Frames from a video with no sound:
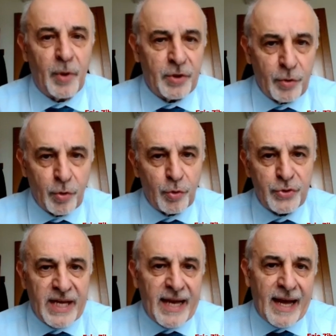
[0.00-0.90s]
portano con
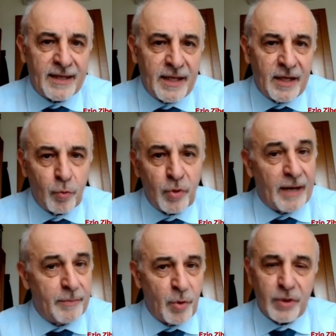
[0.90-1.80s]
sé anche un
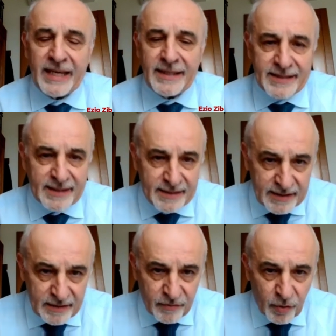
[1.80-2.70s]
cambio
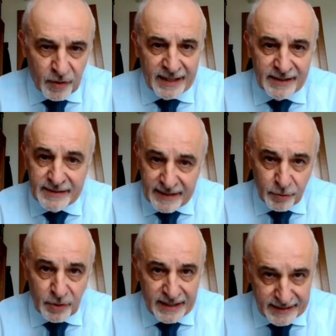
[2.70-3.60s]
organizzativo
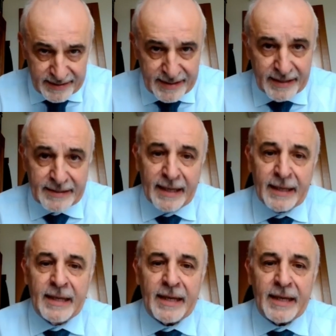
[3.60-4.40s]
all'interno dell'azienda.